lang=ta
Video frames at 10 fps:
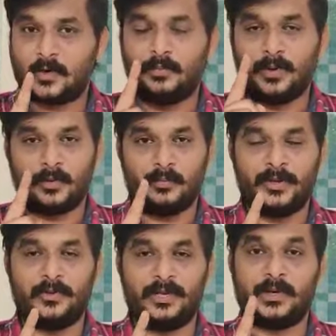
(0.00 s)
ரொம்ப ரொம்ப
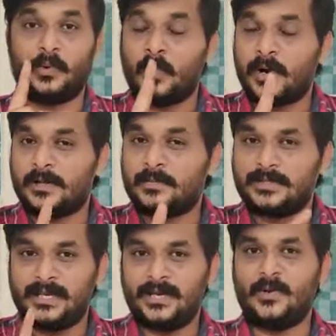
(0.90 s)
யூனிக் உங்களை
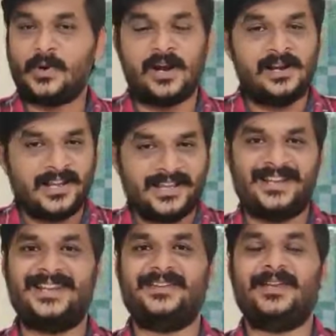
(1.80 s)
மாதிரி இன்னொரு ஆள்
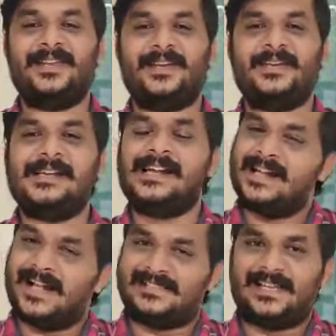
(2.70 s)
இல்லவே இல்லை
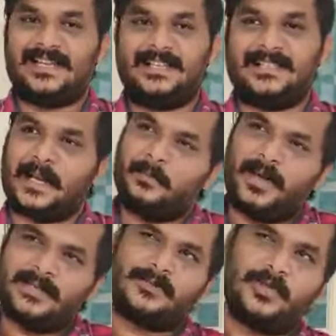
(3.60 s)
அதனால இந்த
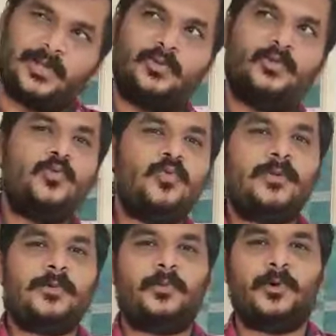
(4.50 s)
கம்பேரிசனை தூக்கி
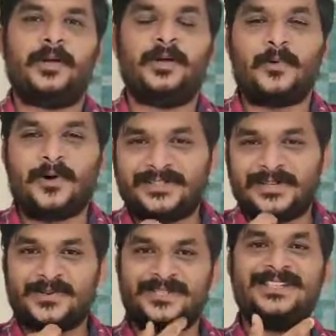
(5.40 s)
தூரமாக போடுங்க
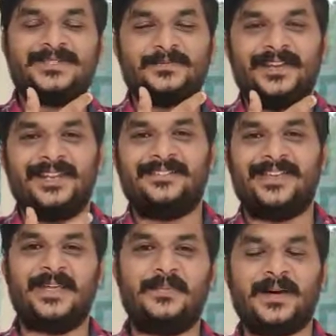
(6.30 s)
முகத்தில் ஒரு சின்ன ஸ்மைலை
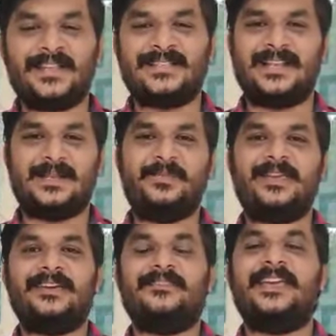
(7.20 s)
வைங்க மனசில்
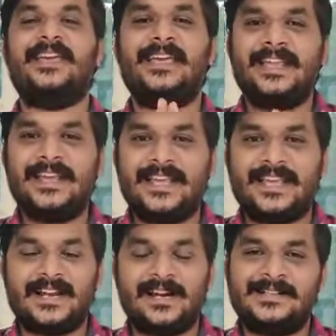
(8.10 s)
நம்பிக்கையை வைங்க
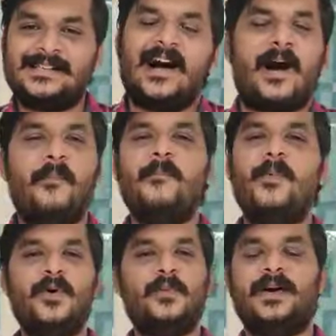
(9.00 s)
இன்னைக்கு நாள்
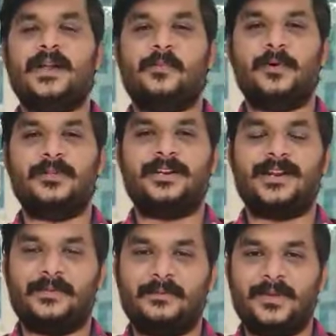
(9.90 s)
அமோகமாக இருக்க போகுதுன்ற
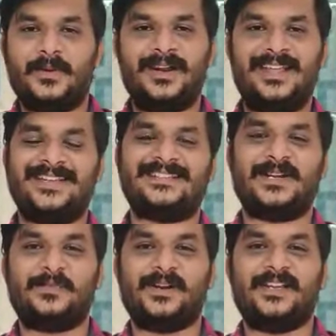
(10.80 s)
நம்பிக்கையோட டே
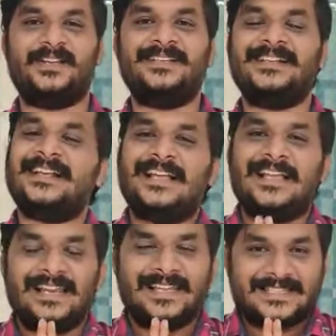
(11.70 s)
ஸ்டார்ட் பண்ணுங்கள்
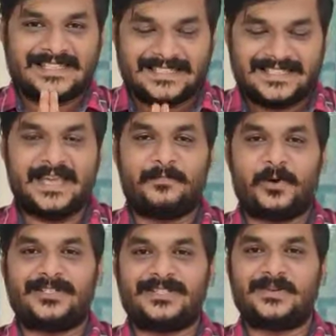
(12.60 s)
லெட்ஸ் ஸ்டே
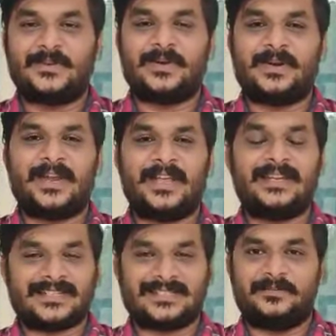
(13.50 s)
பாசிட்டிவ் வித்வுட் கெட்டிங்
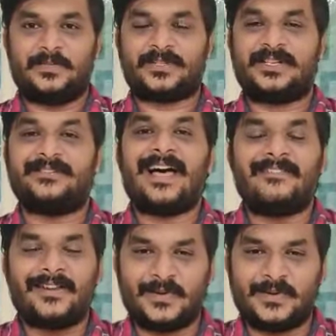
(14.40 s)
டெஸ்டட் பாசிட்டிவ்
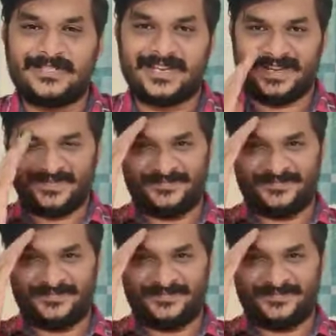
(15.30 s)
ஹாவ் அ குட் டே